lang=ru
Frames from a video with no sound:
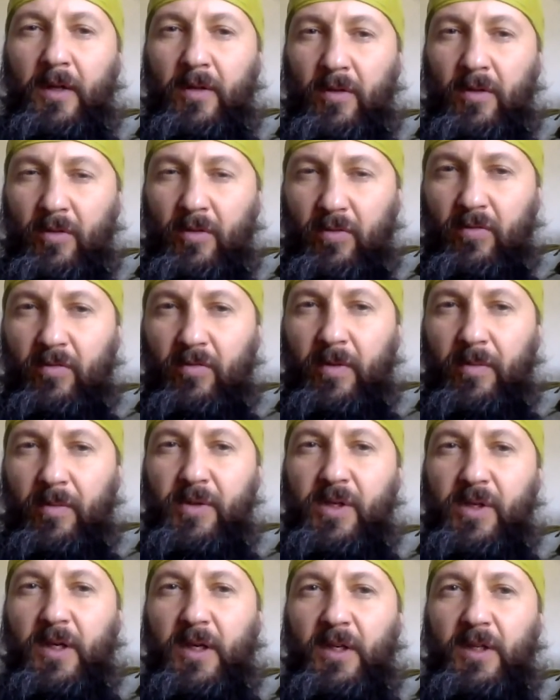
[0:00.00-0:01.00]
Но
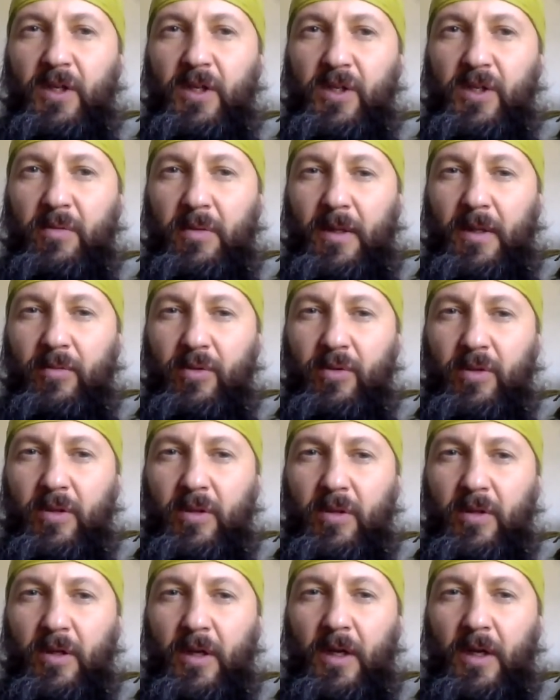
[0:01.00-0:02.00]
вообще, конечно, потому
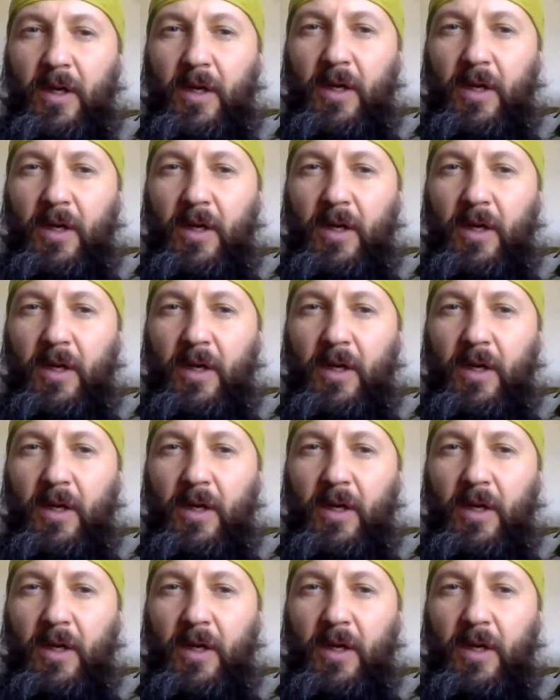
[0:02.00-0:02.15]
что